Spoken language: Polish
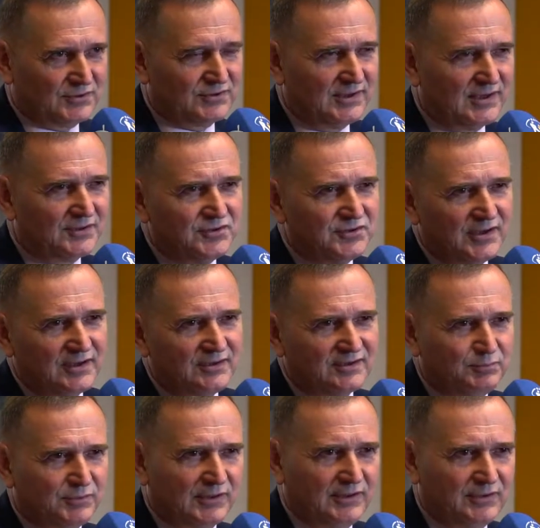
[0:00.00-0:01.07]
Czyli jak Indianie
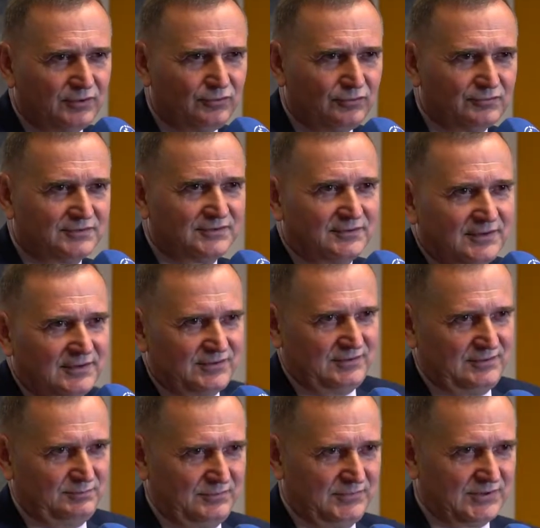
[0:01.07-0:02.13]
zbierali chrust,
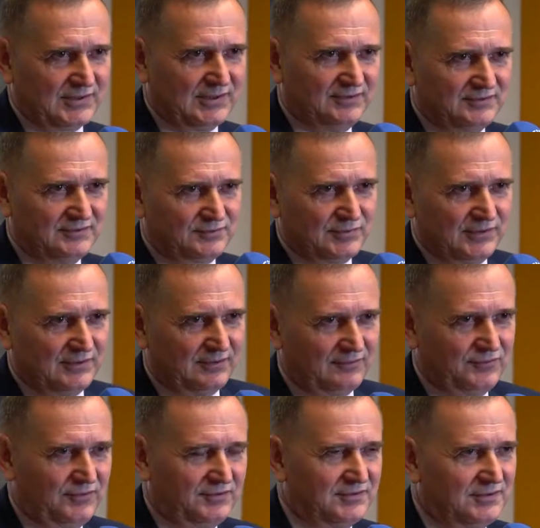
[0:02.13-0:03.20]
nasi mieszkańcy składają
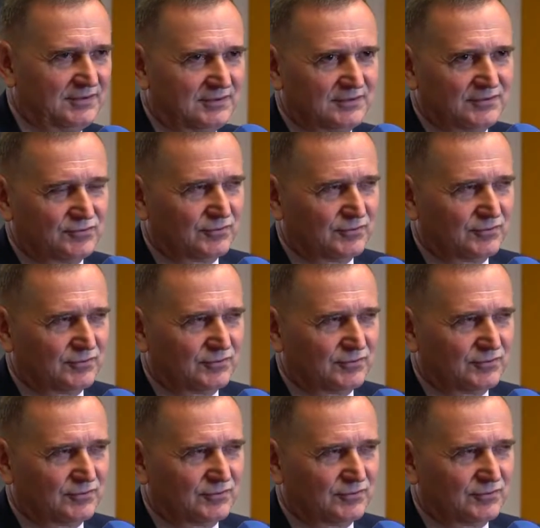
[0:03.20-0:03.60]
wnioski,